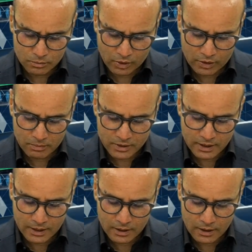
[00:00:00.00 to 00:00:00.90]
منظمة
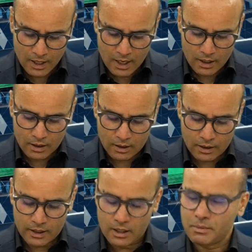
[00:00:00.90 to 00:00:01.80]
الصحة
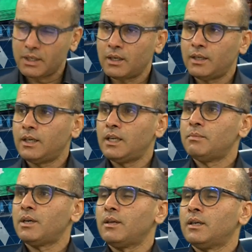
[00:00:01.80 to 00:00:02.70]
العالمية يعني على
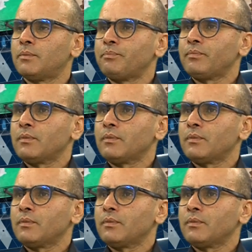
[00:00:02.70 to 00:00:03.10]
ماذا